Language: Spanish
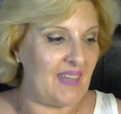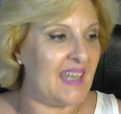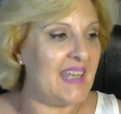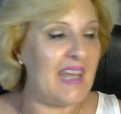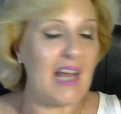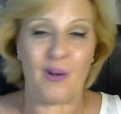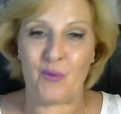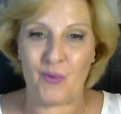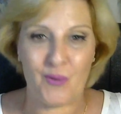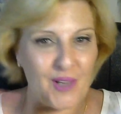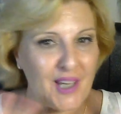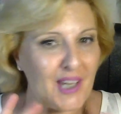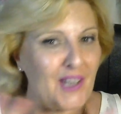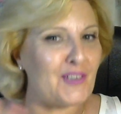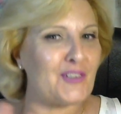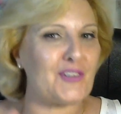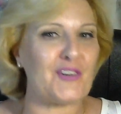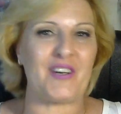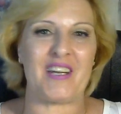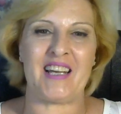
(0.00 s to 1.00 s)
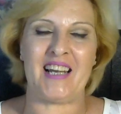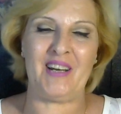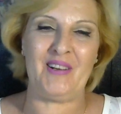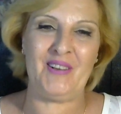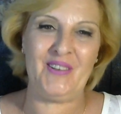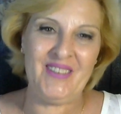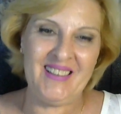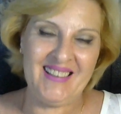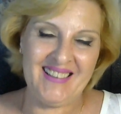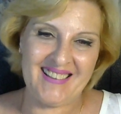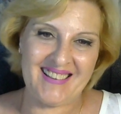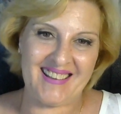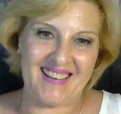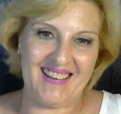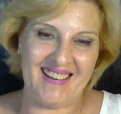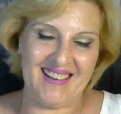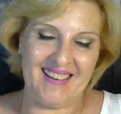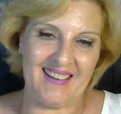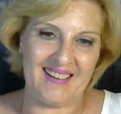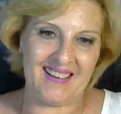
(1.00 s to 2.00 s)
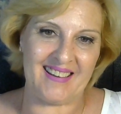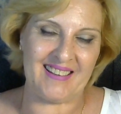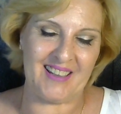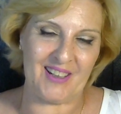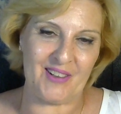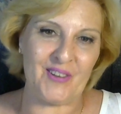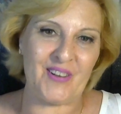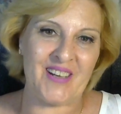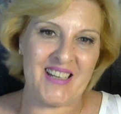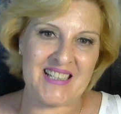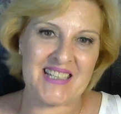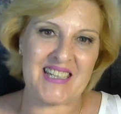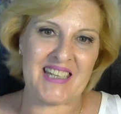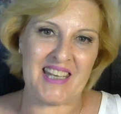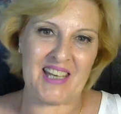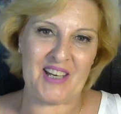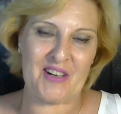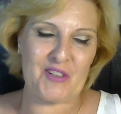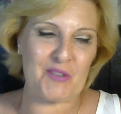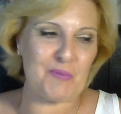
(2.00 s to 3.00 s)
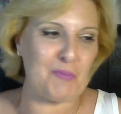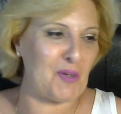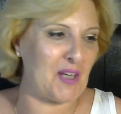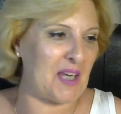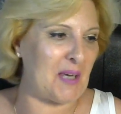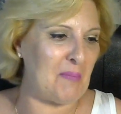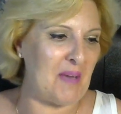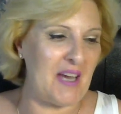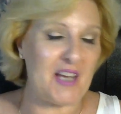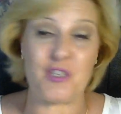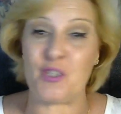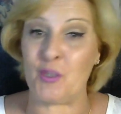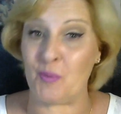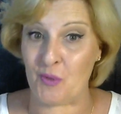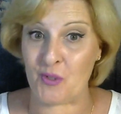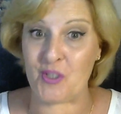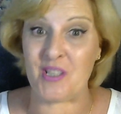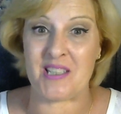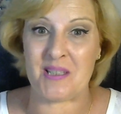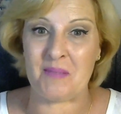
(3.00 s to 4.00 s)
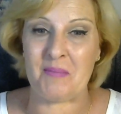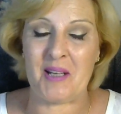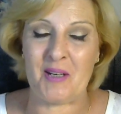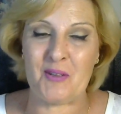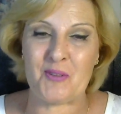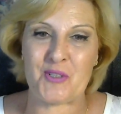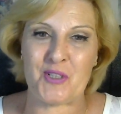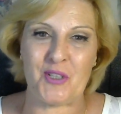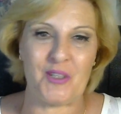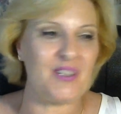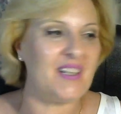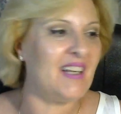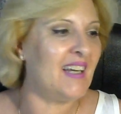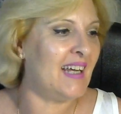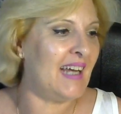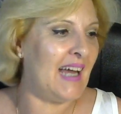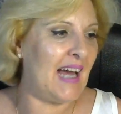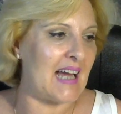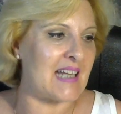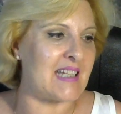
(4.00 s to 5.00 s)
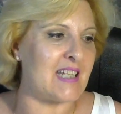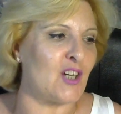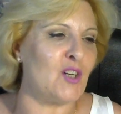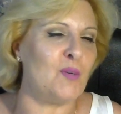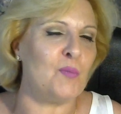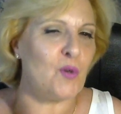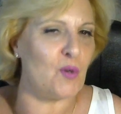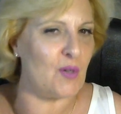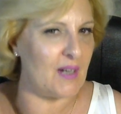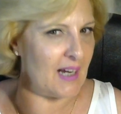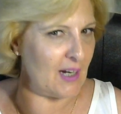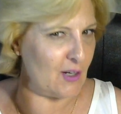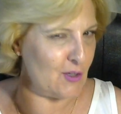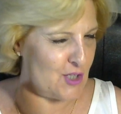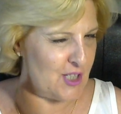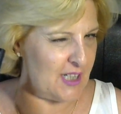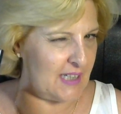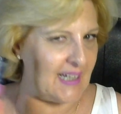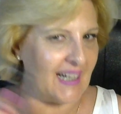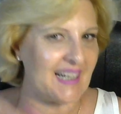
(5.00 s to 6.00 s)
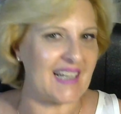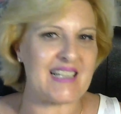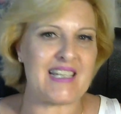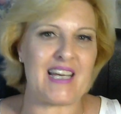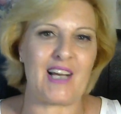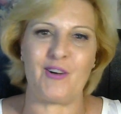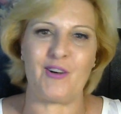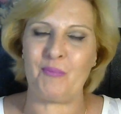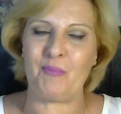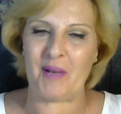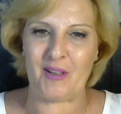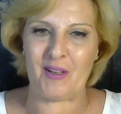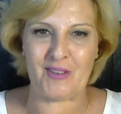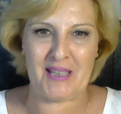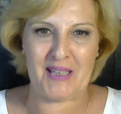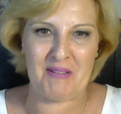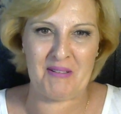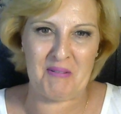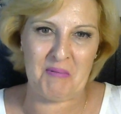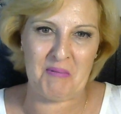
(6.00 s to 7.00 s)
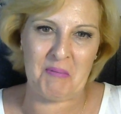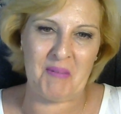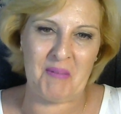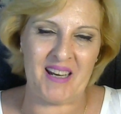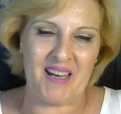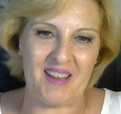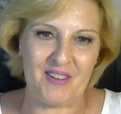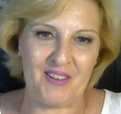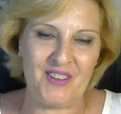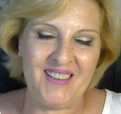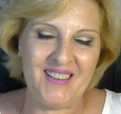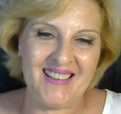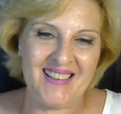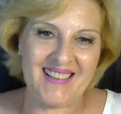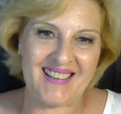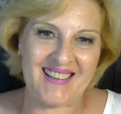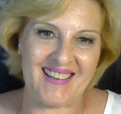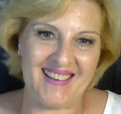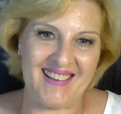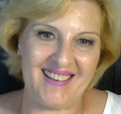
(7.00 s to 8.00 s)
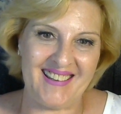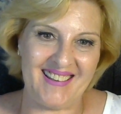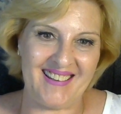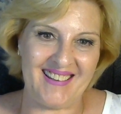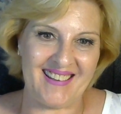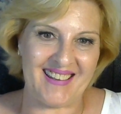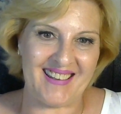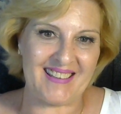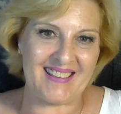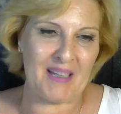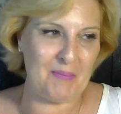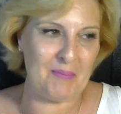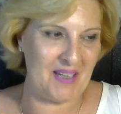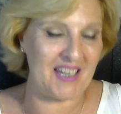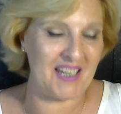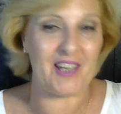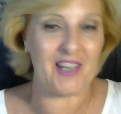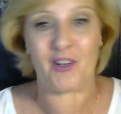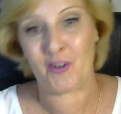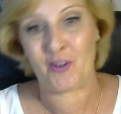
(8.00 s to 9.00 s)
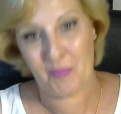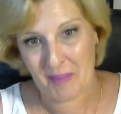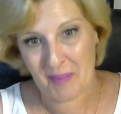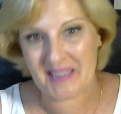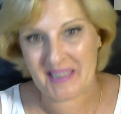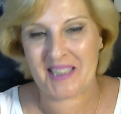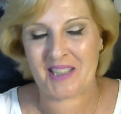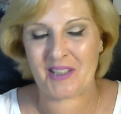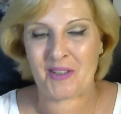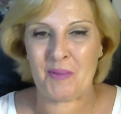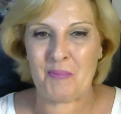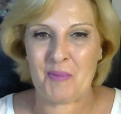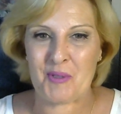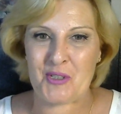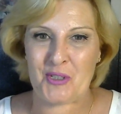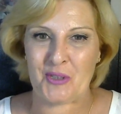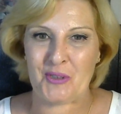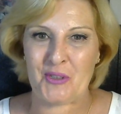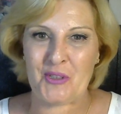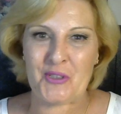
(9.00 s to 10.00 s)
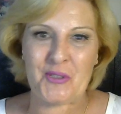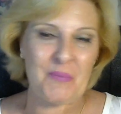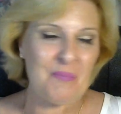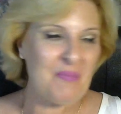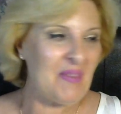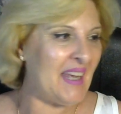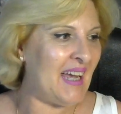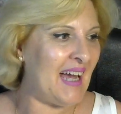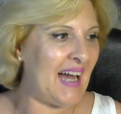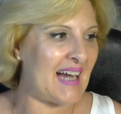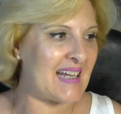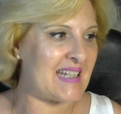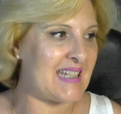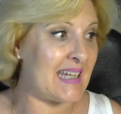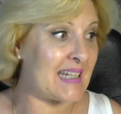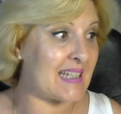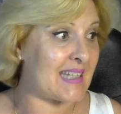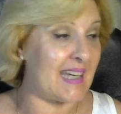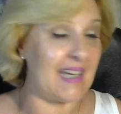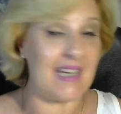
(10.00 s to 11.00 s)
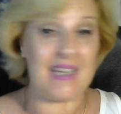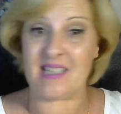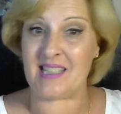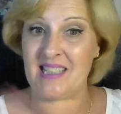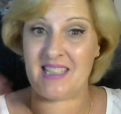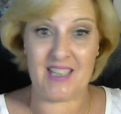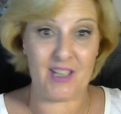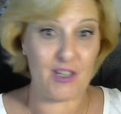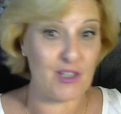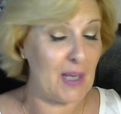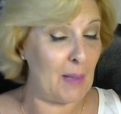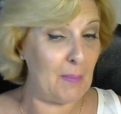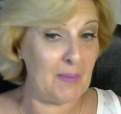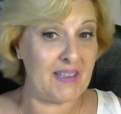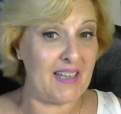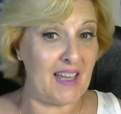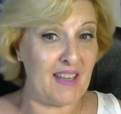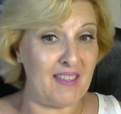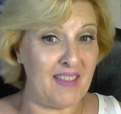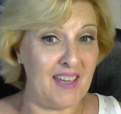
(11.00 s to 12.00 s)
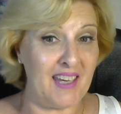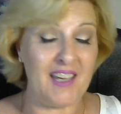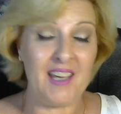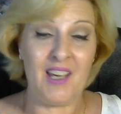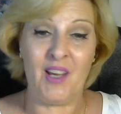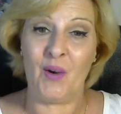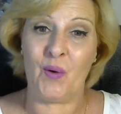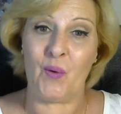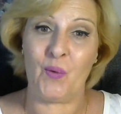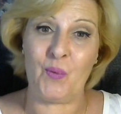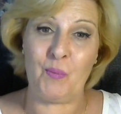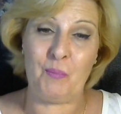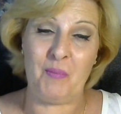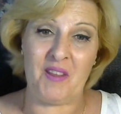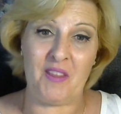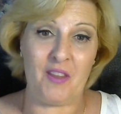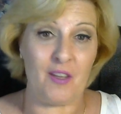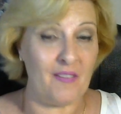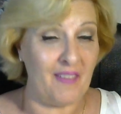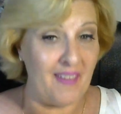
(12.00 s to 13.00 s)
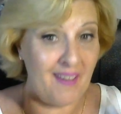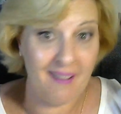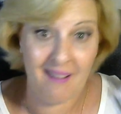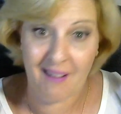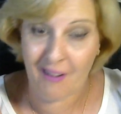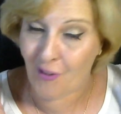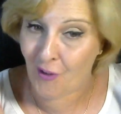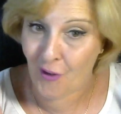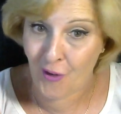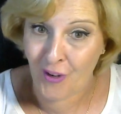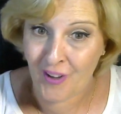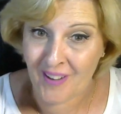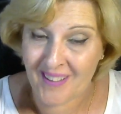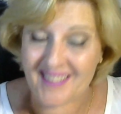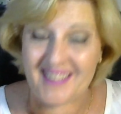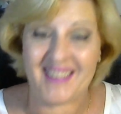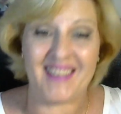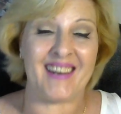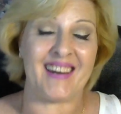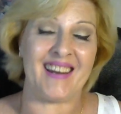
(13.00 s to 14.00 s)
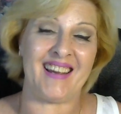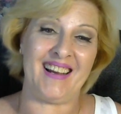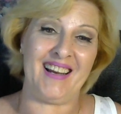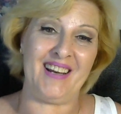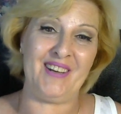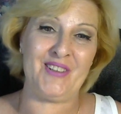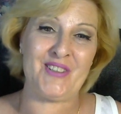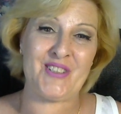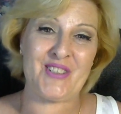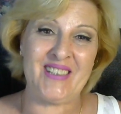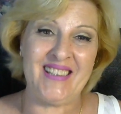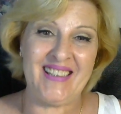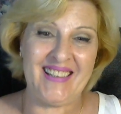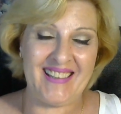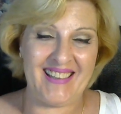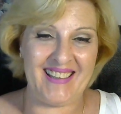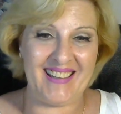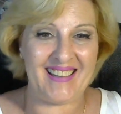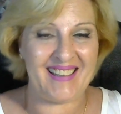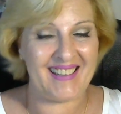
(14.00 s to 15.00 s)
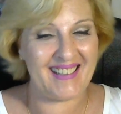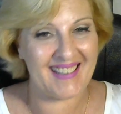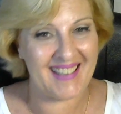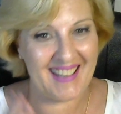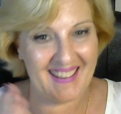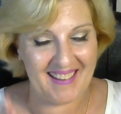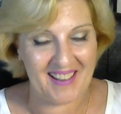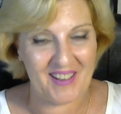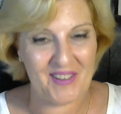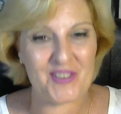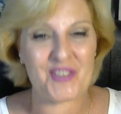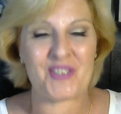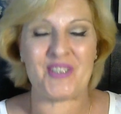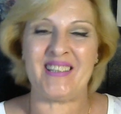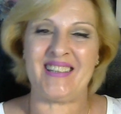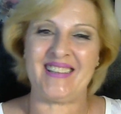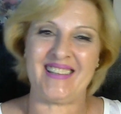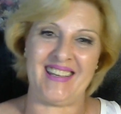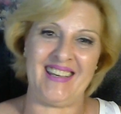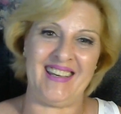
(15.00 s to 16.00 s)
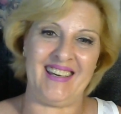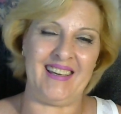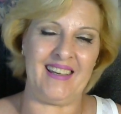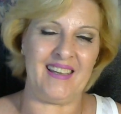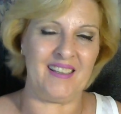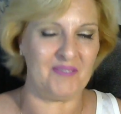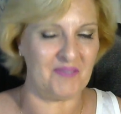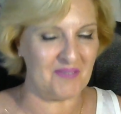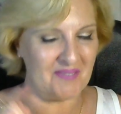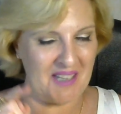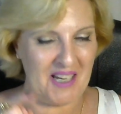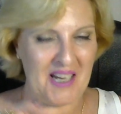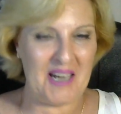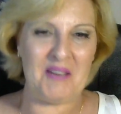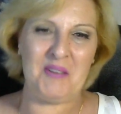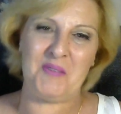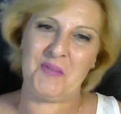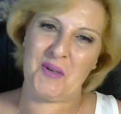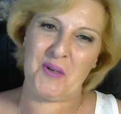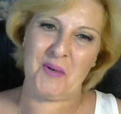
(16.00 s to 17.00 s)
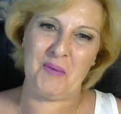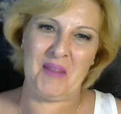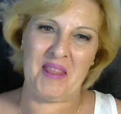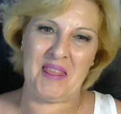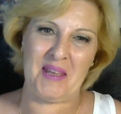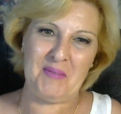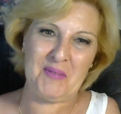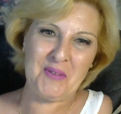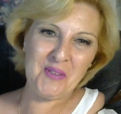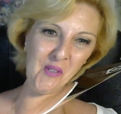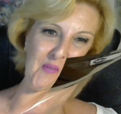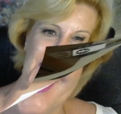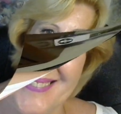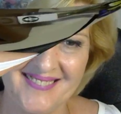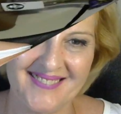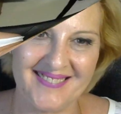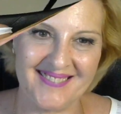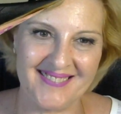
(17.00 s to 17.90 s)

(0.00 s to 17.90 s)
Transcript: y algún que otro regalo que, tengo que enseñaros porque me ha hecho muchísima ilusión, así como una cosita que se ha comprado también mi marido que, también quiero compartir con vosotros. Así es que si os apetece un vídeo de hoy y regalos, eh, quedaros que ahora mismo comenzamos.